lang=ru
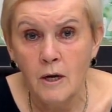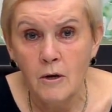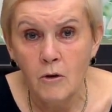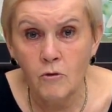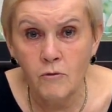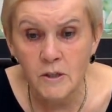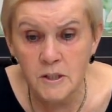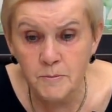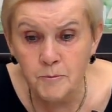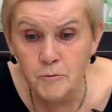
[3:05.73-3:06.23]

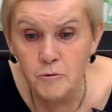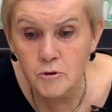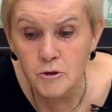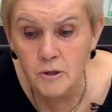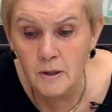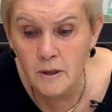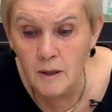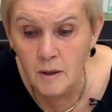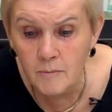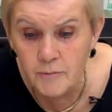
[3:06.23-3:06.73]
У вас
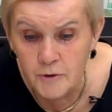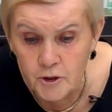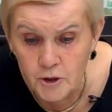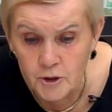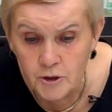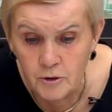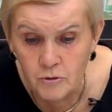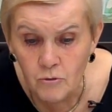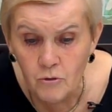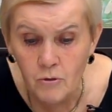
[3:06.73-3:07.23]
просто как бы
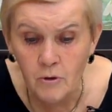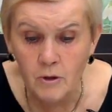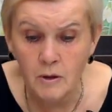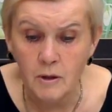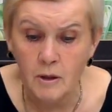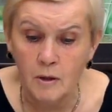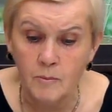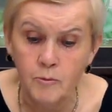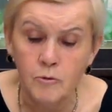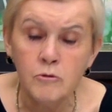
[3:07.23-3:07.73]
черенок,
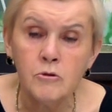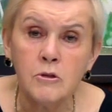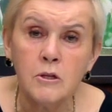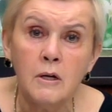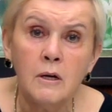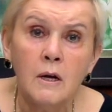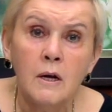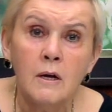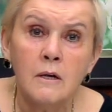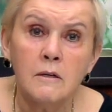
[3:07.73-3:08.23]
как
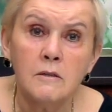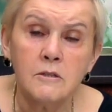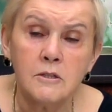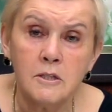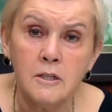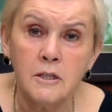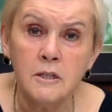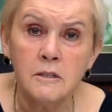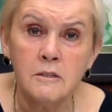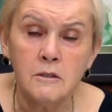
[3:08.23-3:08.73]
будто э,
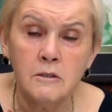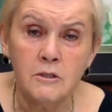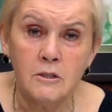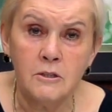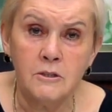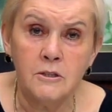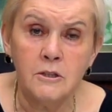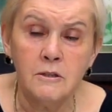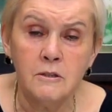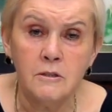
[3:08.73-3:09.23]
срезанный
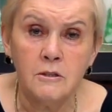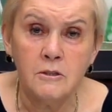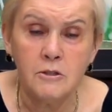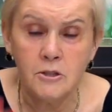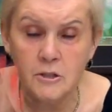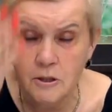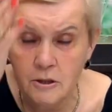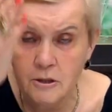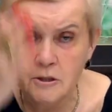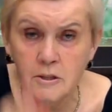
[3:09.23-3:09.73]
где-то
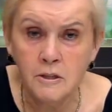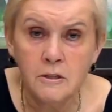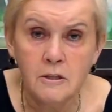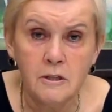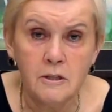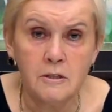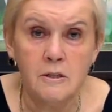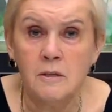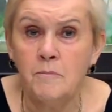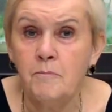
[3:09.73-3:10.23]
из середины
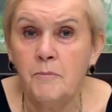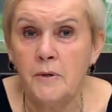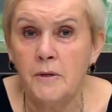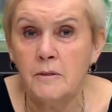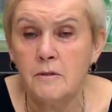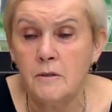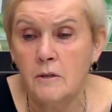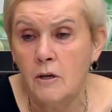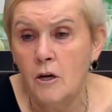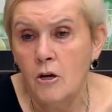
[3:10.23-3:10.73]
этой
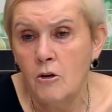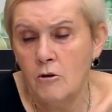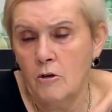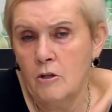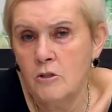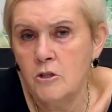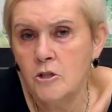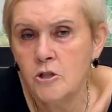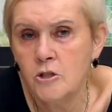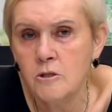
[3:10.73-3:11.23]
палки.
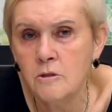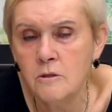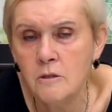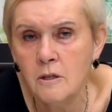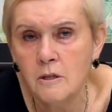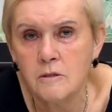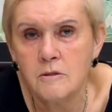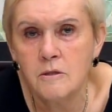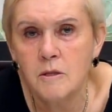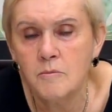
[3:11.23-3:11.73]
Конечно,
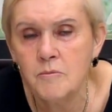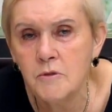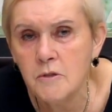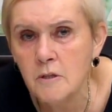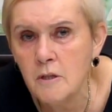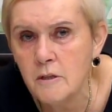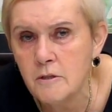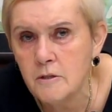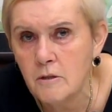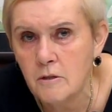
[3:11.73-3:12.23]
даст,
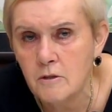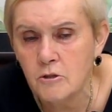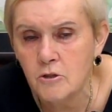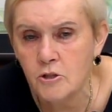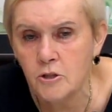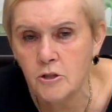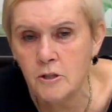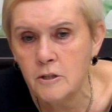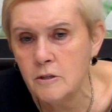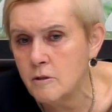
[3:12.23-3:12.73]
обязательно
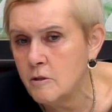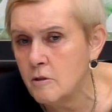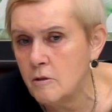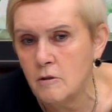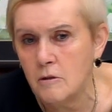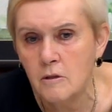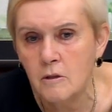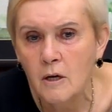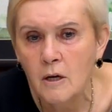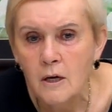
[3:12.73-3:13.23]

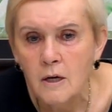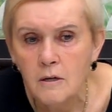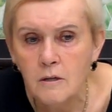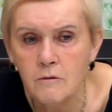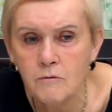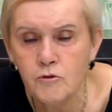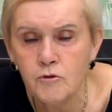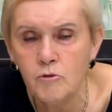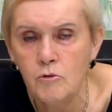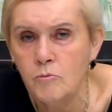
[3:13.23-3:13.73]
ждите и,
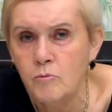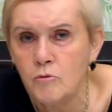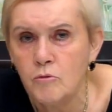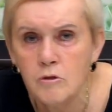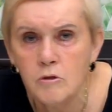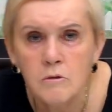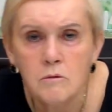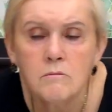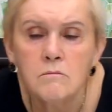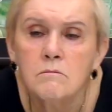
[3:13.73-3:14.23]
и все
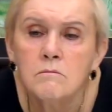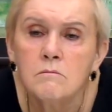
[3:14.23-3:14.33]
будет.